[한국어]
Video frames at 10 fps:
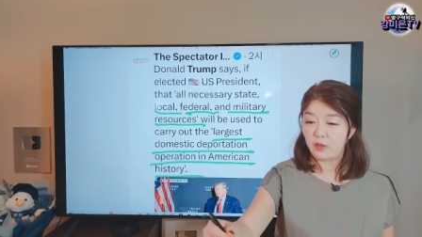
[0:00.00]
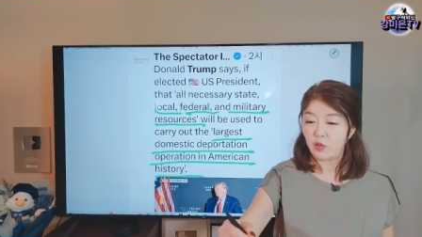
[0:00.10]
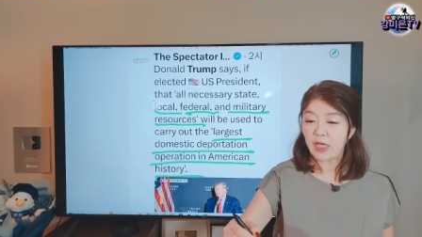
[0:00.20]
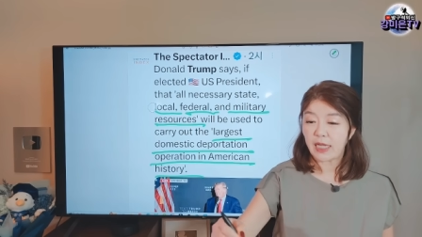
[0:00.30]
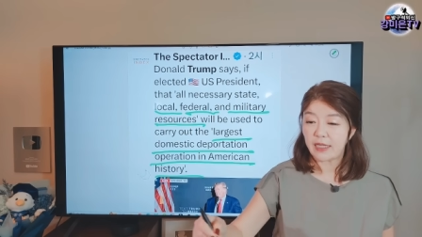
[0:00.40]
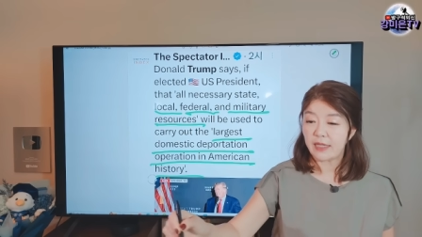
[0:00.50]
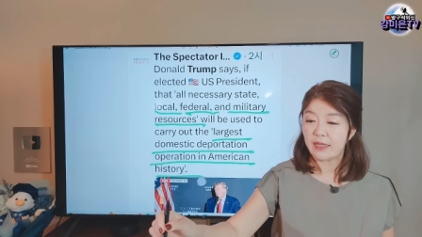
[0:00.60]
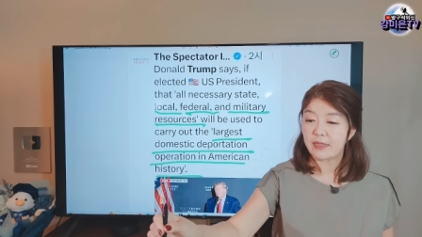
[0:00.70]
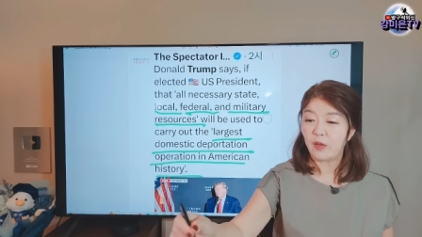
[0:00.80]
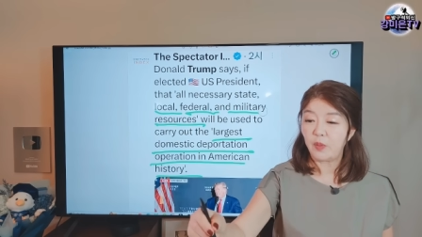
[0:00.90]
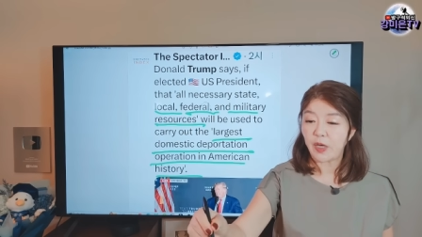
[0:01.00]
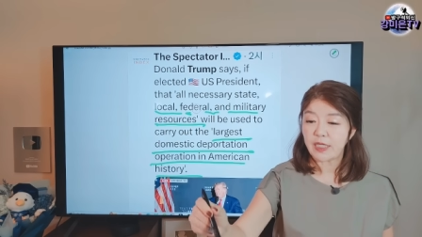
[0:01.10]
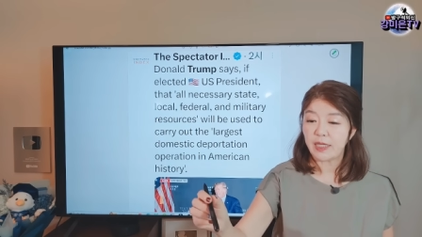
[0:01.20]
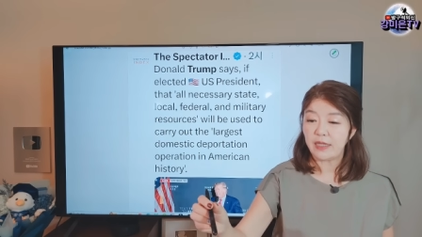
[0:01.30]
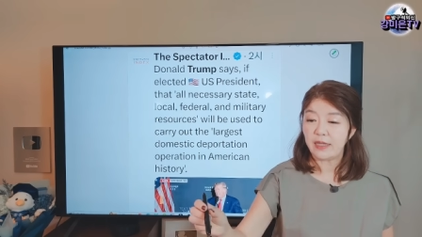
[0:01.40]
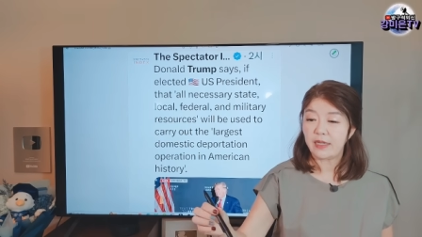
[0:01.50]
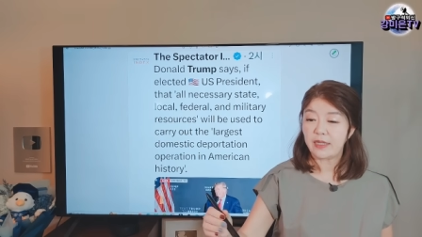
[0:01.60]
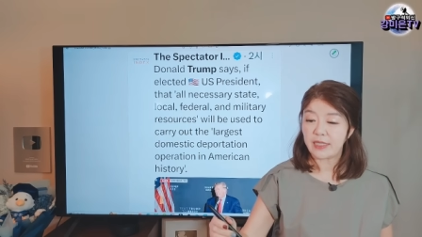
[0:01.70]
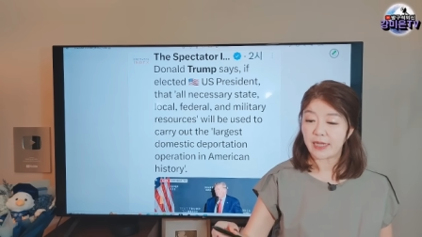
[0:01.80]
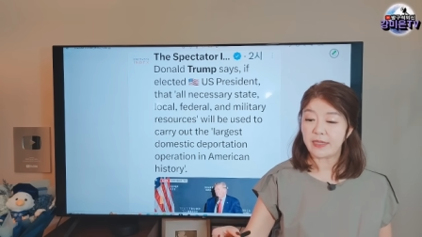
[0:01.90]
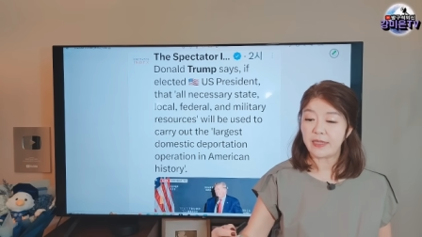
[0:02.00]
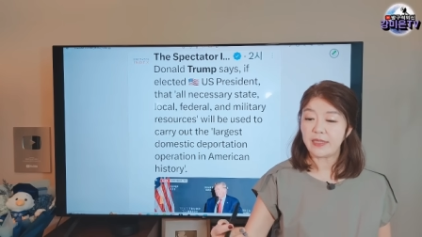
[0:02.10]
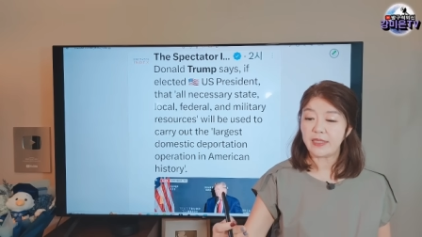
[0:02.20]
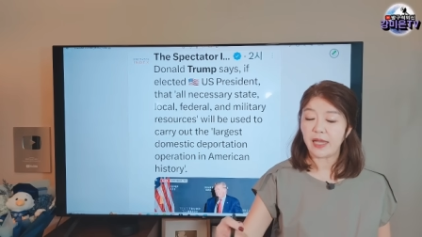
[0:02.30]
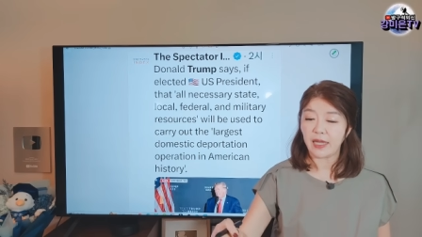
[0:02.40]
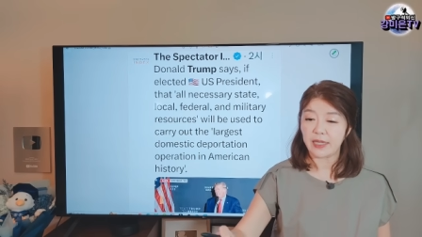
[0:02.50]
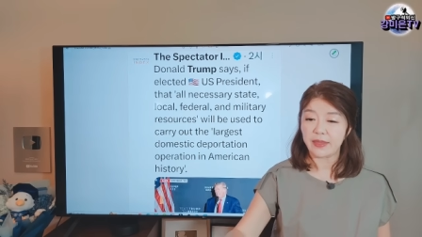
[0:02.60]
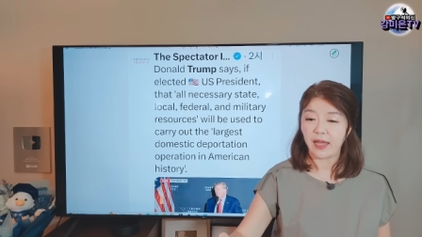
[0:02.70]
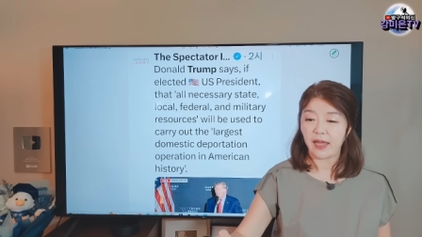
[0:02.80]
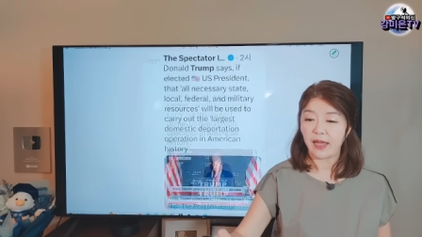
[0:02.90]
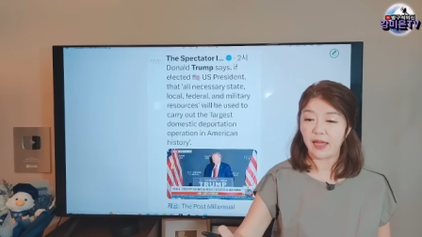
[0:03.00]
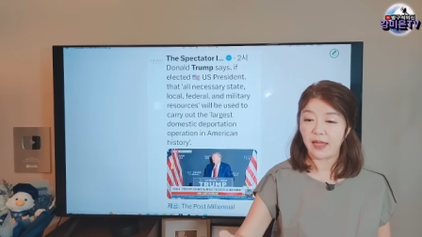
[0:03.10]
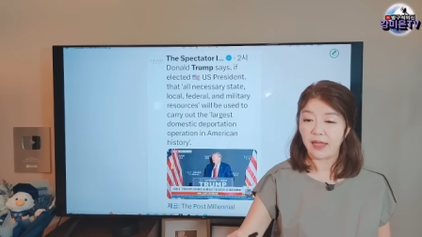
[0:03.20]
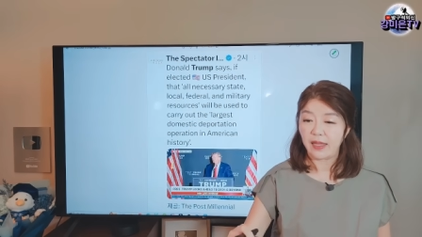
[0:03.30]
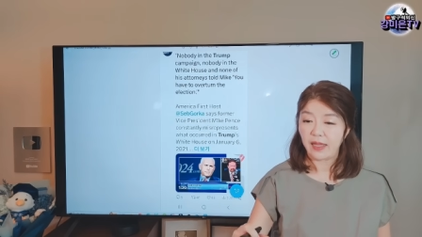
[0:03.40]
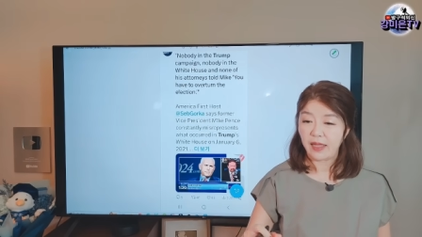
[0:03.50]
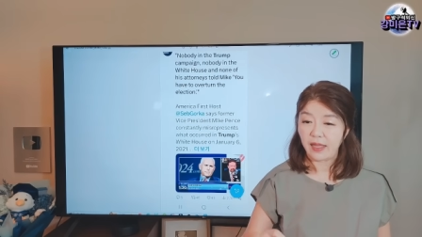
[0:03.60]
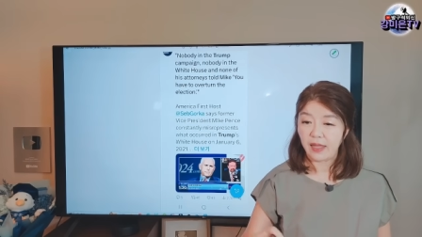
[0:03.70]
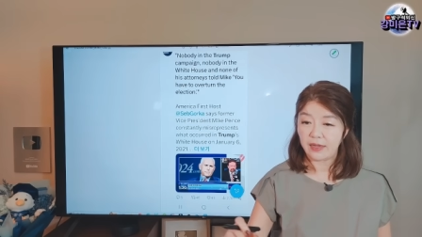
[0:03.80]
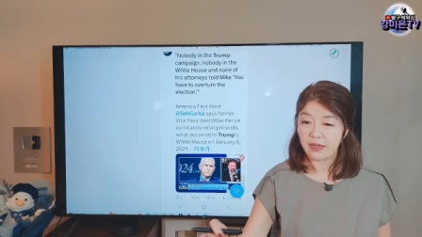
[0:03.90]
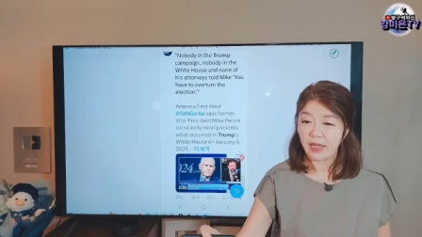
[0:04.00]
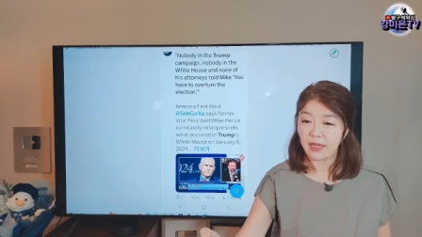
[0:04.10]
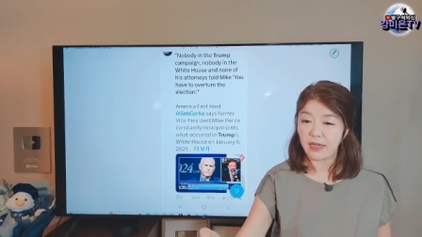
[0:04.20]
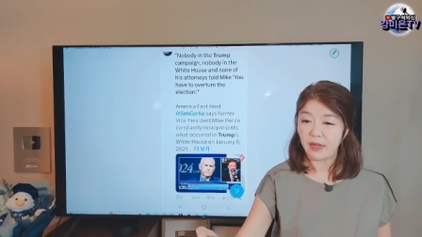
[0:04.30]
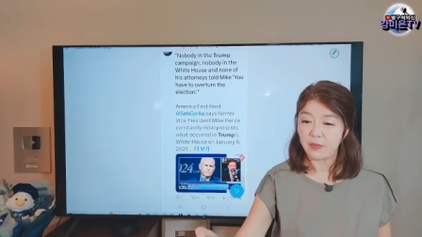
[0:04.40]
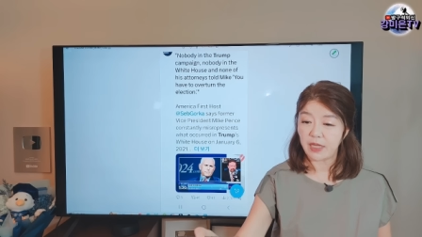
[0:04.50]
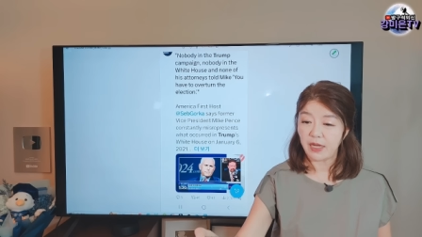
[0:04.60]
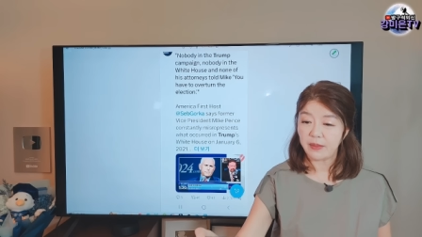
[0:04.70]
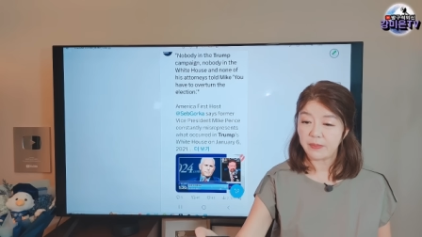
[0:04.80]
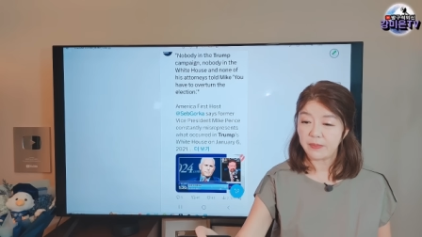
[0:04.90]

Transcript: 쫓아내는 그 오퍼레이션을 작전을 시행하겠다 이렇게 얘기를 합니다.